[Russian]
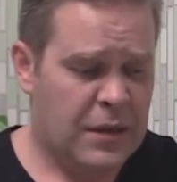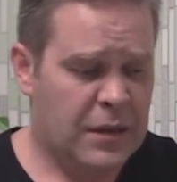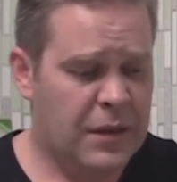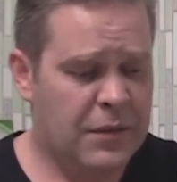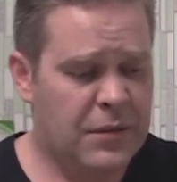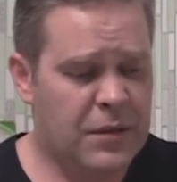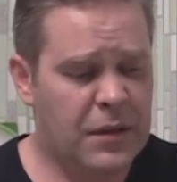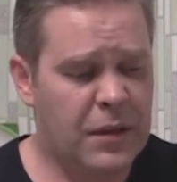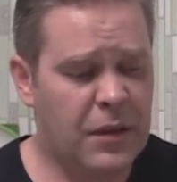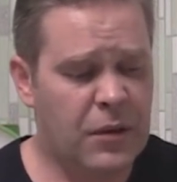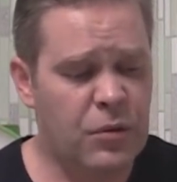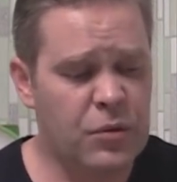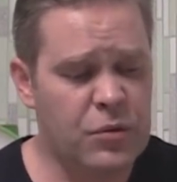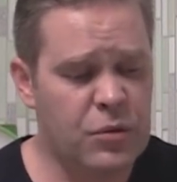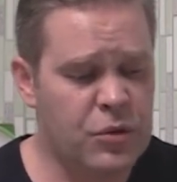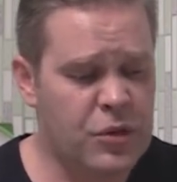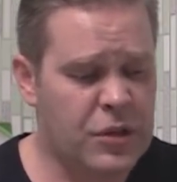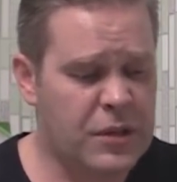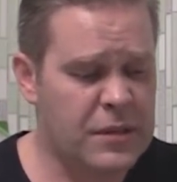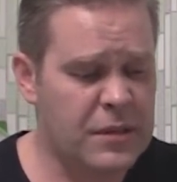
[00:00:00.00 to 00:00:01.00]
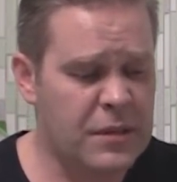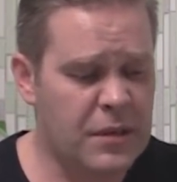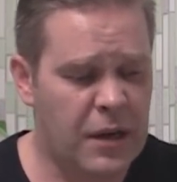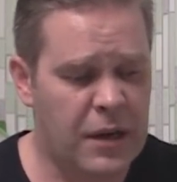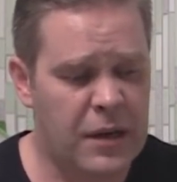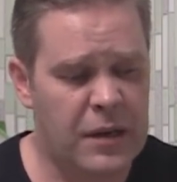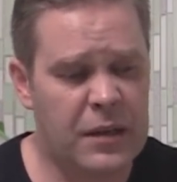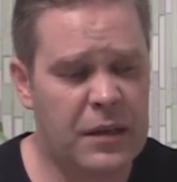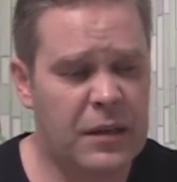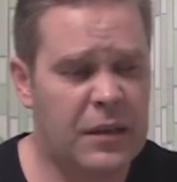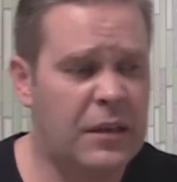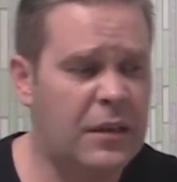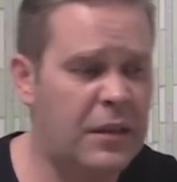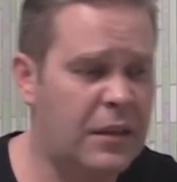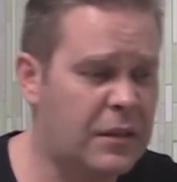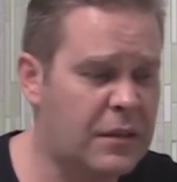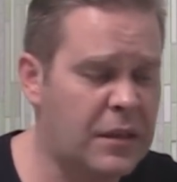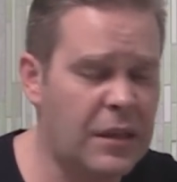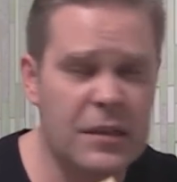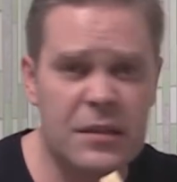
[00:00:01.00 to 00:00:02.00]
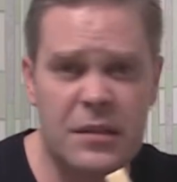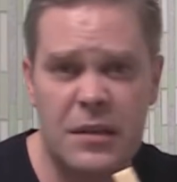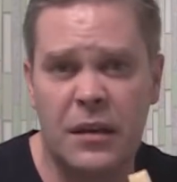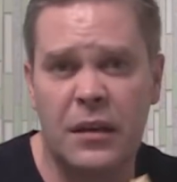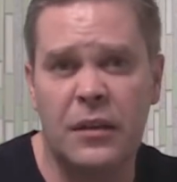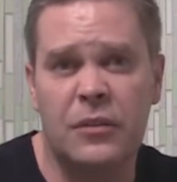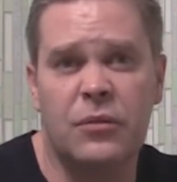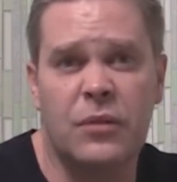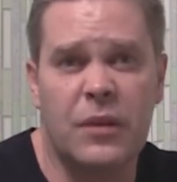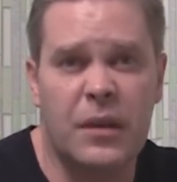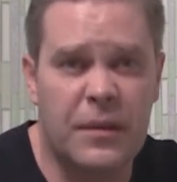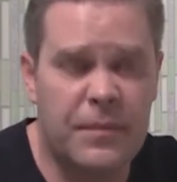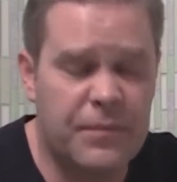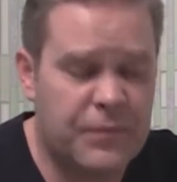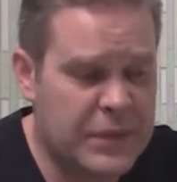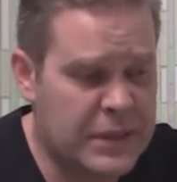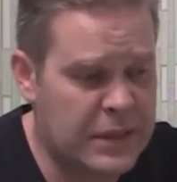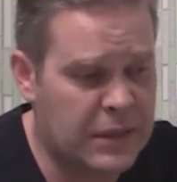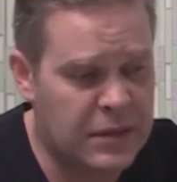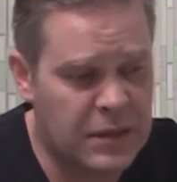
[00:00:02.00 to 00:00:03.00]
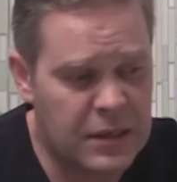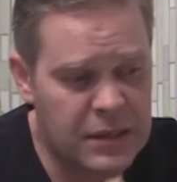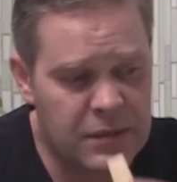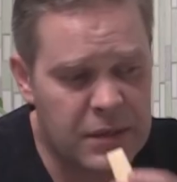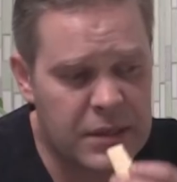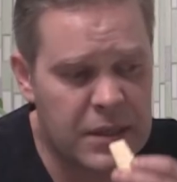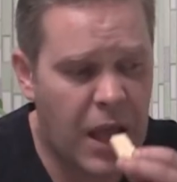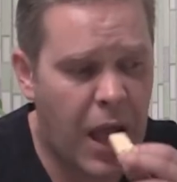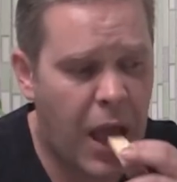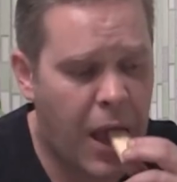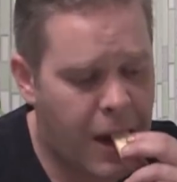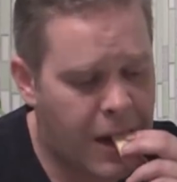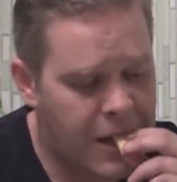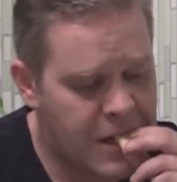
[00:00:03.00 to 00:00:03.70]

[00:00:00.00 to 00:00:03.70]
наверное, кусочек сыра. И третье, которое за трезвость –